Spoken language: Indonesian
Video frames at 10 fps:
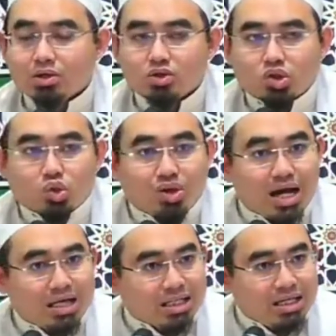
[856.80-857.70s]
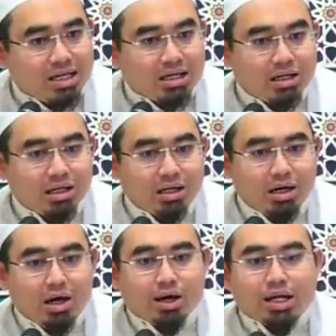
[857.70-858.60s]
sunnah saja
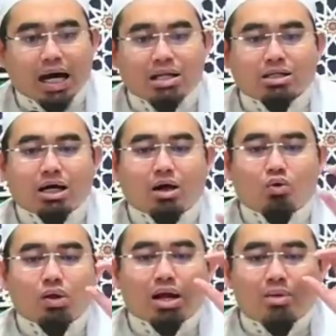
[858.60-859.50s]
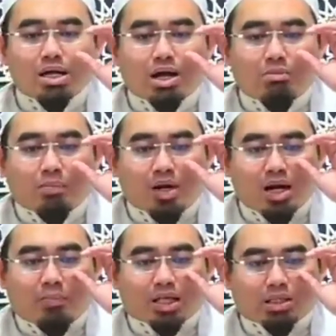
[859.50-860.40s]
di antara ulama yang
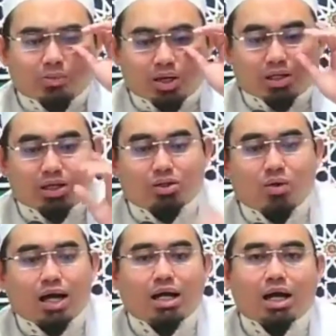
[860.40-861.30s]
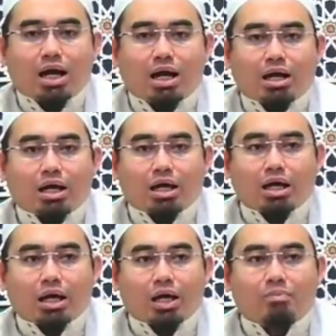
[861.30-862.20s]
berpendapat seperti itu adalah
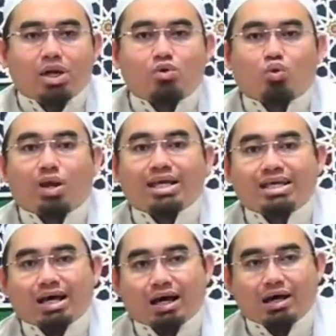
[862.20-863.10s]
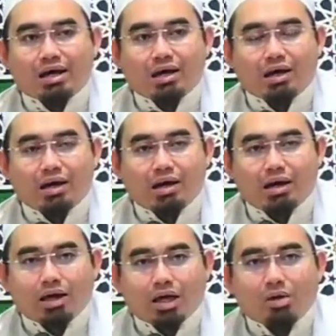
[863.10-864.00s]
Ibn Ulayyah
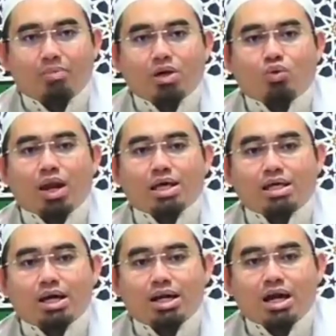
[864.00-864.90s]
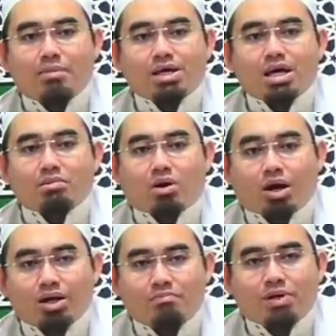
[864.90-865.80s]
Ibn Ulayyah ini namanya
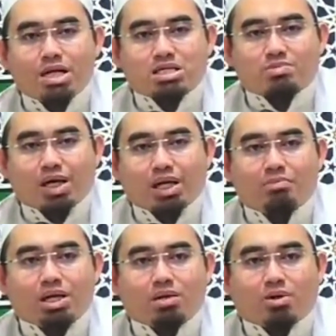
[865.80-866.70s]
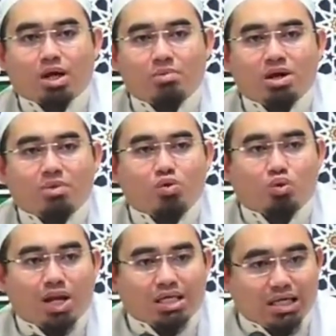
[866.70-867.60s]
Ibrahim bin Ismail bin Ibrahim Ibn
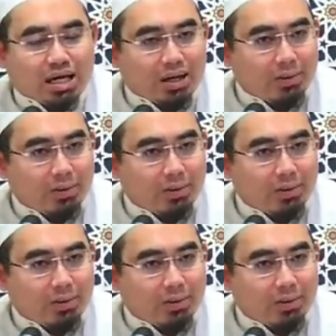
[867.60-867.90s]
Ulayyah